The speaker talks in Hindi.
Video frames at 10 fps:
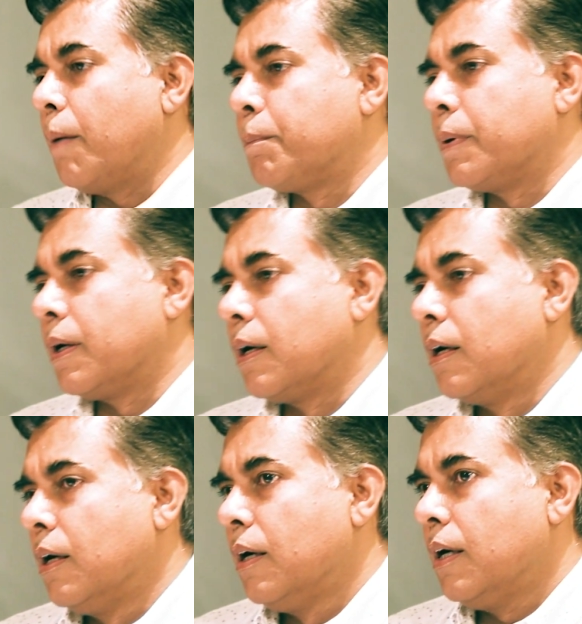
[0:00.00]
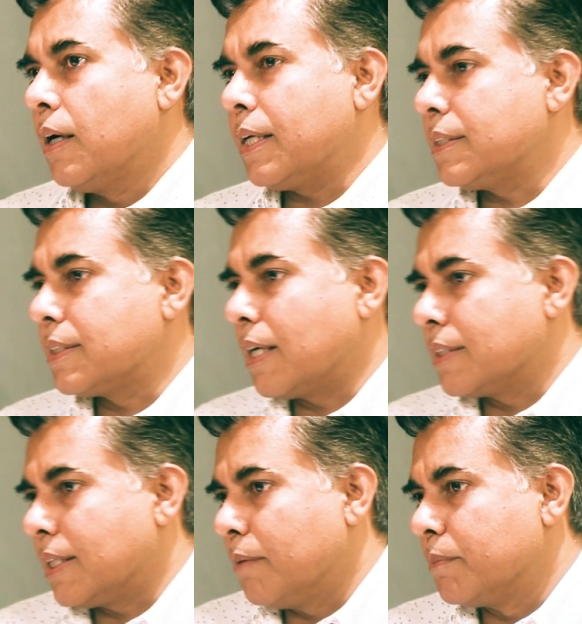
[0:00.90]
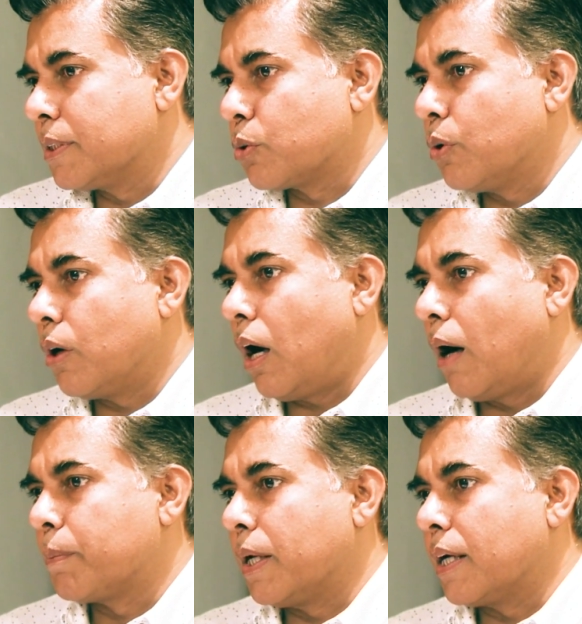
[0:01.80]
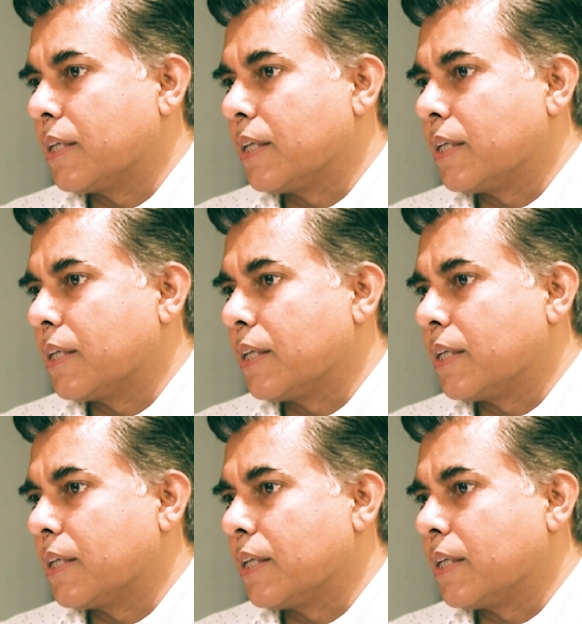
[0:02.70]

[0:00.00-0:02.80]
आप किस तरह से हम इसको आपके लिए